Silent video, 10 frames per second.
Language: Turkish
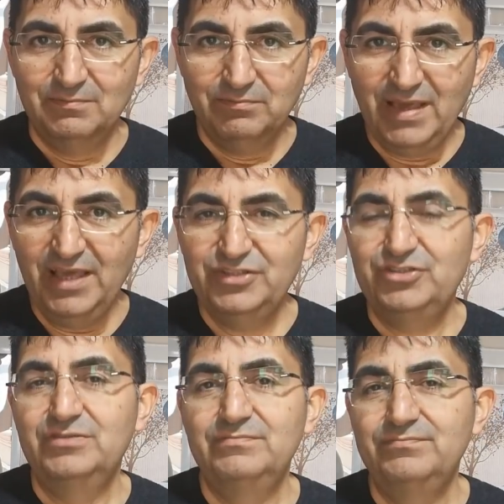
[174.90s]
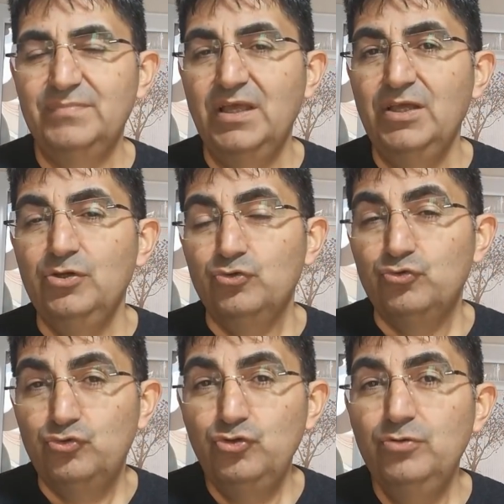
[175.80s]
5.
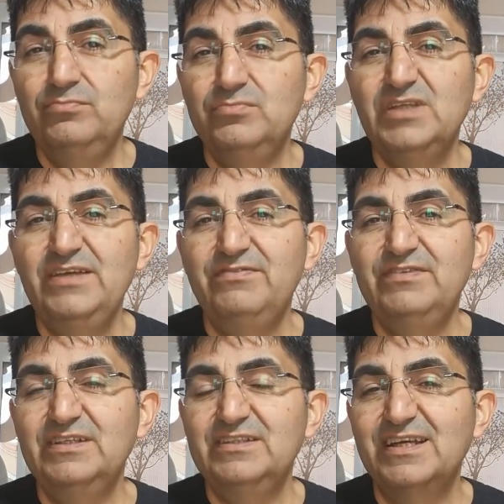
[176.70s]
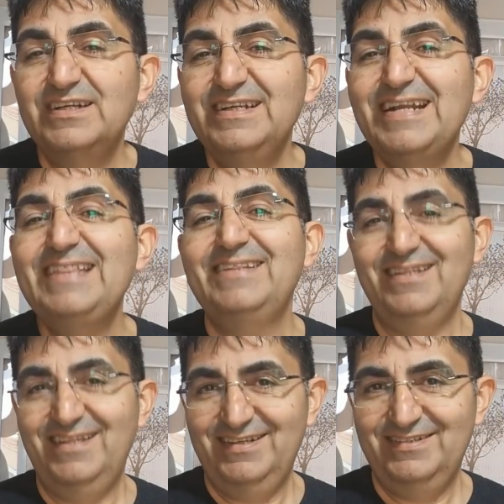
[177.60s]
Tüm zayıflıklarını
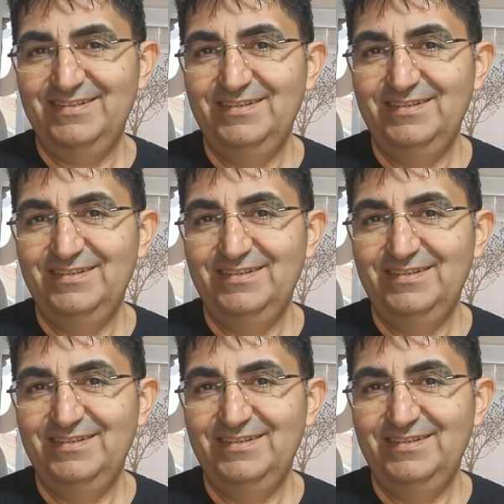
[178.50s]
reddeder.